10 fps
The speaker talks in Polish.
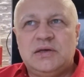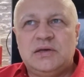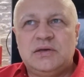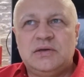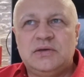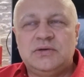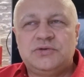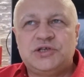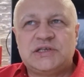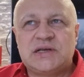
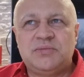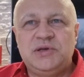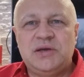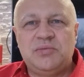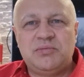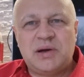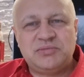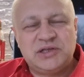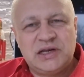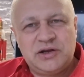Y, czasami
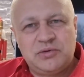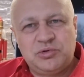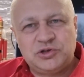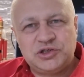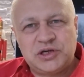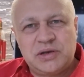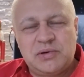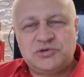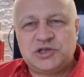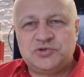mam tyle roboty, że nie
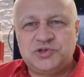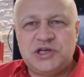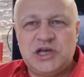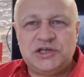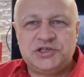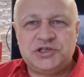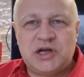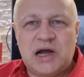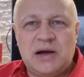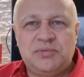mam czasu zjeść,
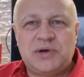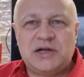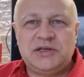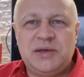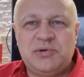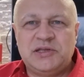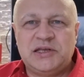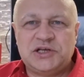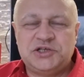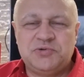a, a nie będę
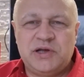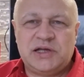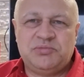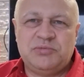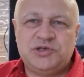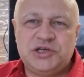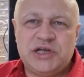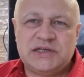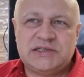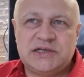na siłę jadł, bo mi się
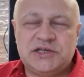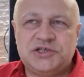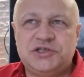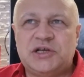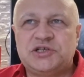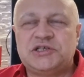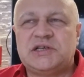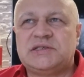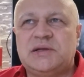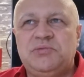nie chce jeść. I ta
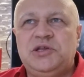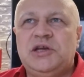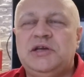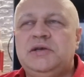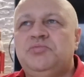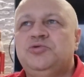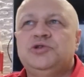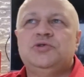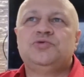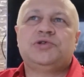16 minie i
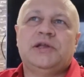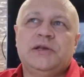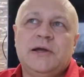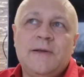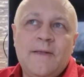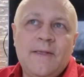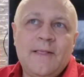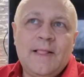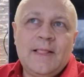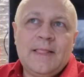później już ten, nie?
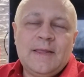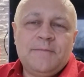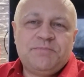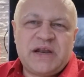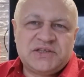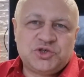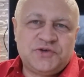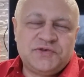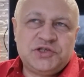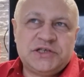Teraz
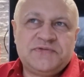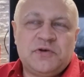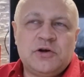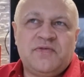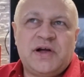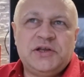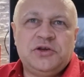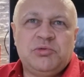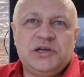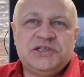oczywiście jest folgowanie,
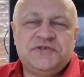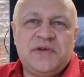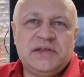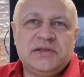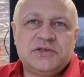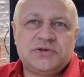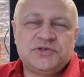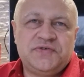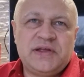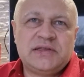no bo jest święt,
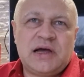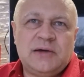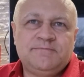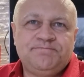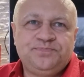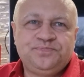są święta,